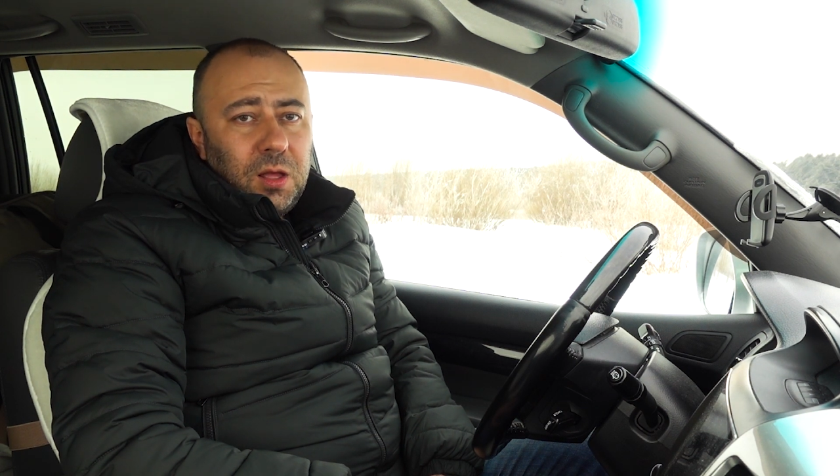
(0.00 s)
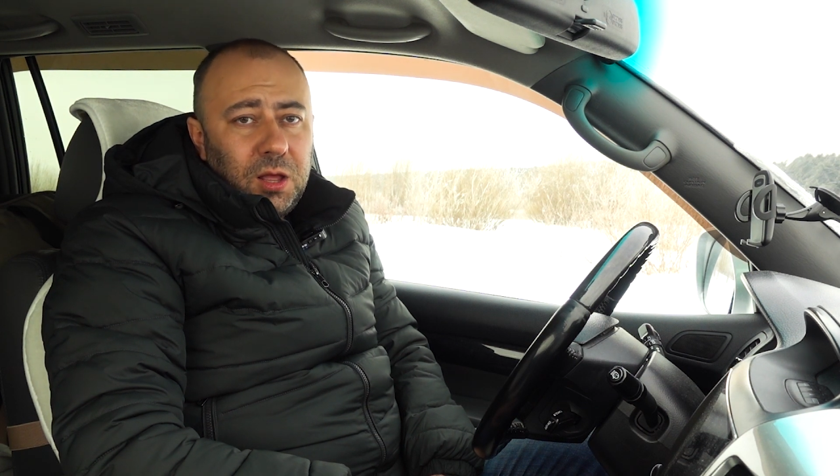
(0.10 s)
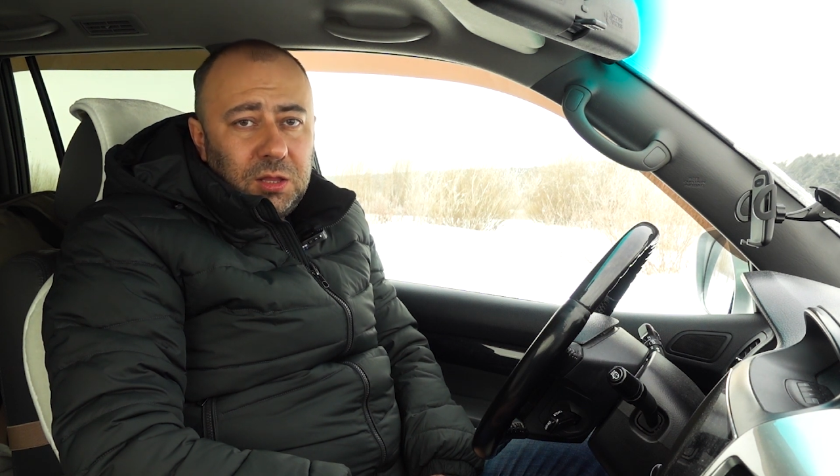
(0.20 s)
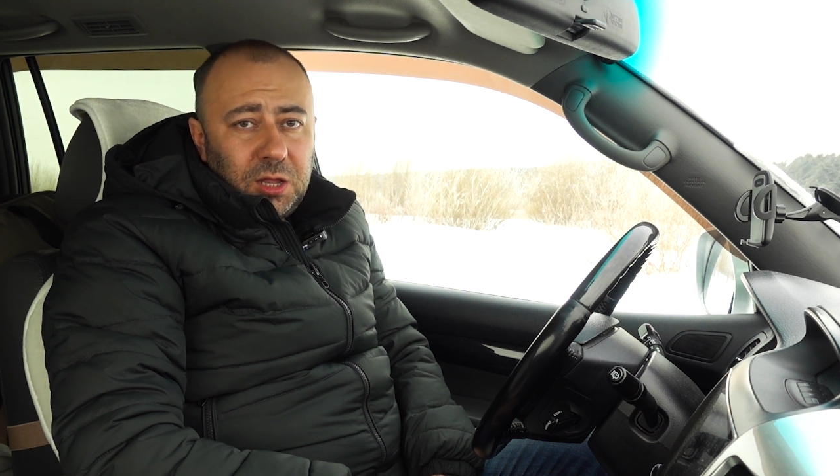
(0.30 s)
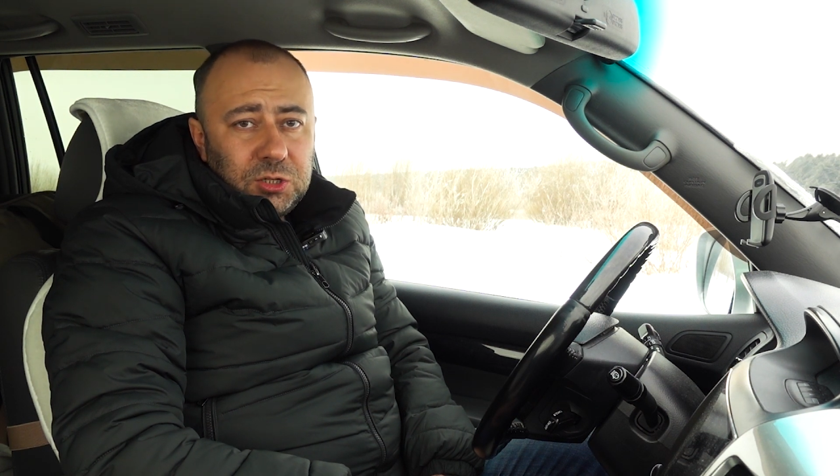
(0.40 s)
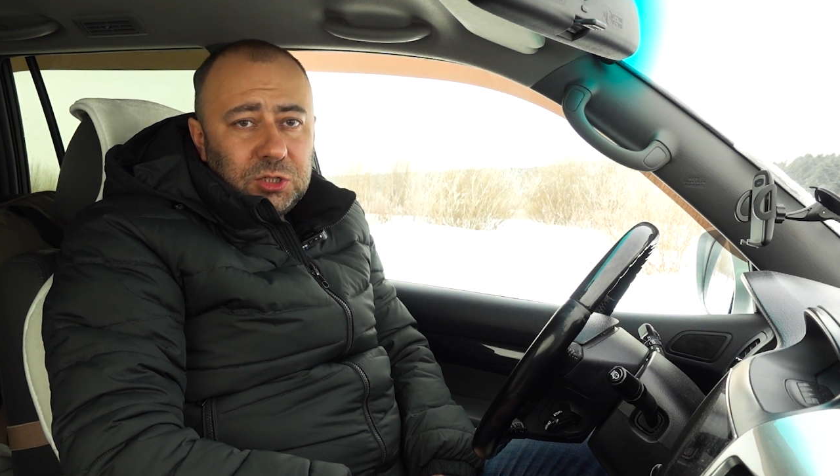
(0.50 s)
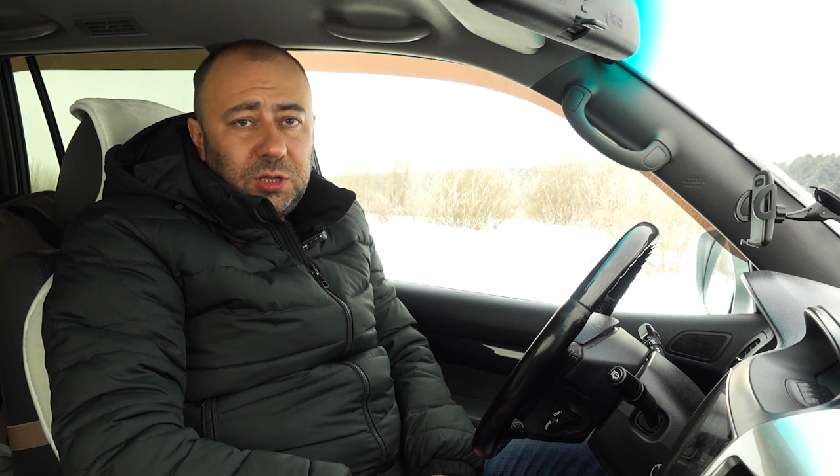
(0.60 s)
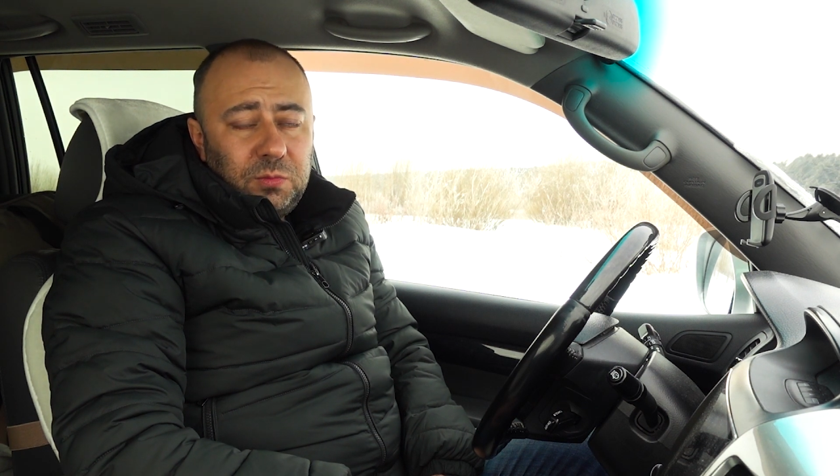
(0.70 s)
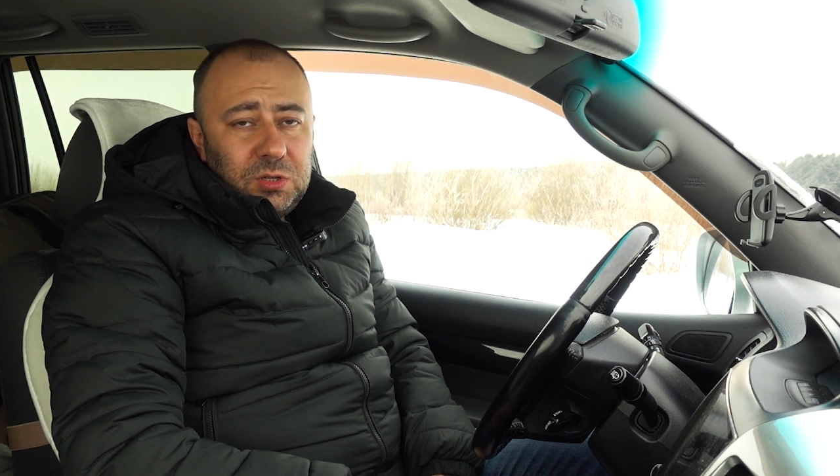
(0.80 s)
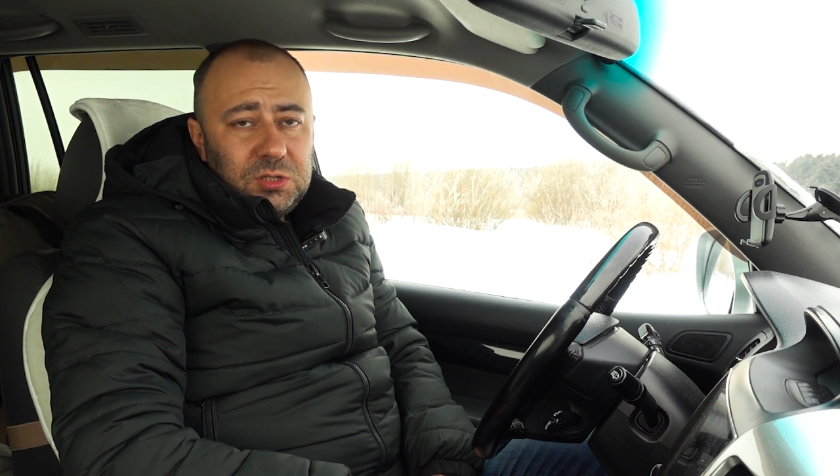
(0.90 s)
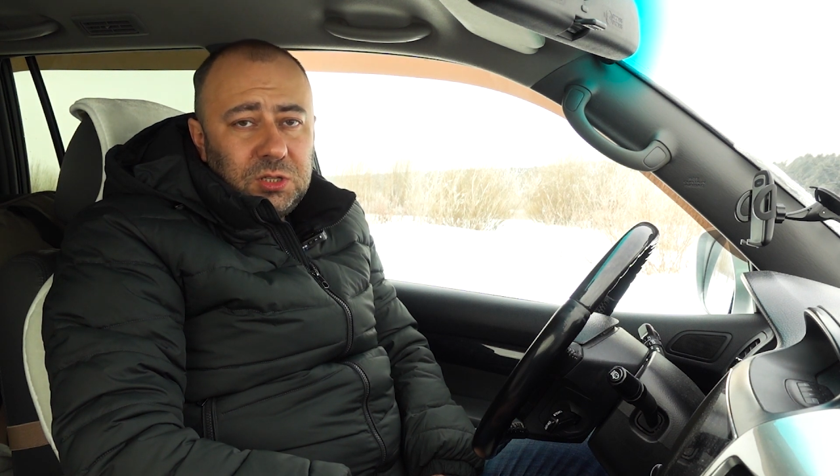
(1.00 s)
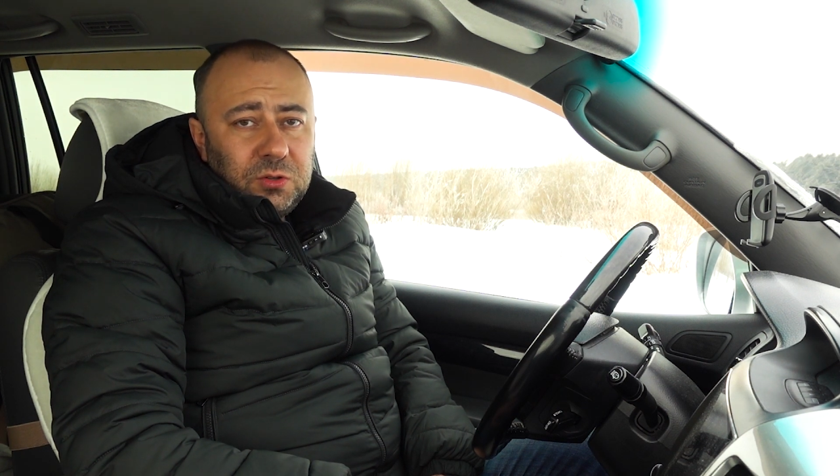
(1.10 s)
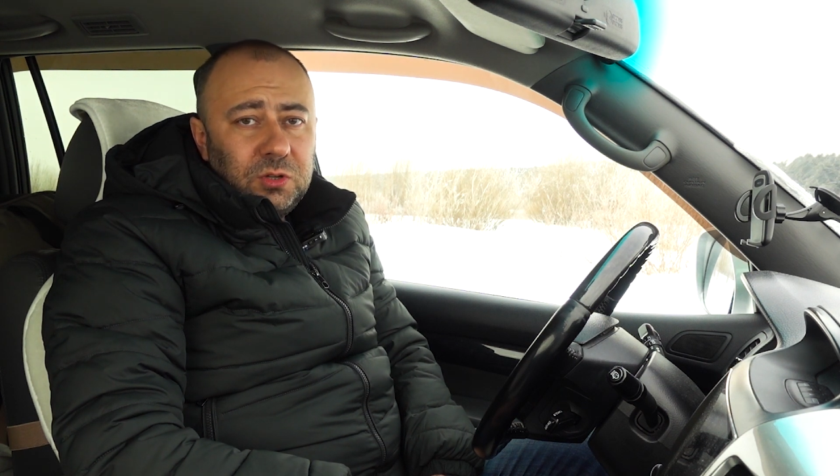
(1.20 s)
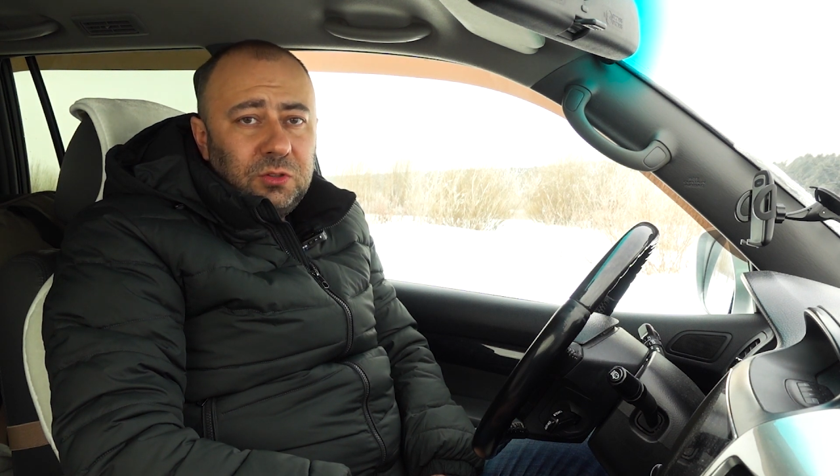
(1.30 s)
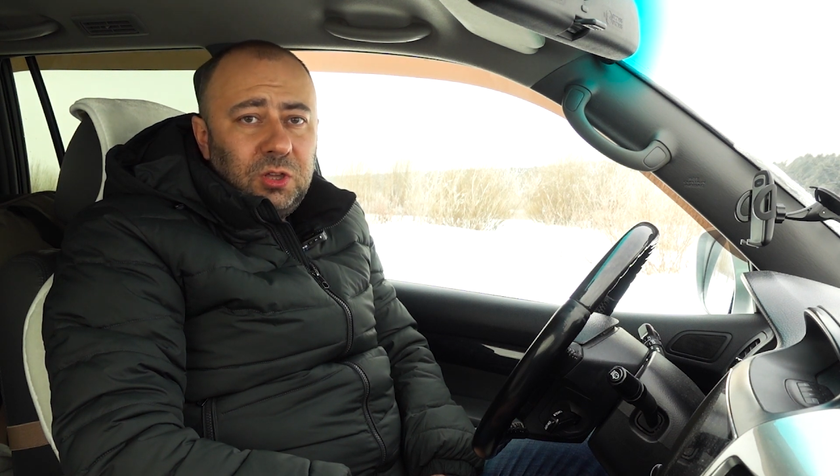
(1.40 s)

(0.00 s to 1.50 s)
А также для бензиновых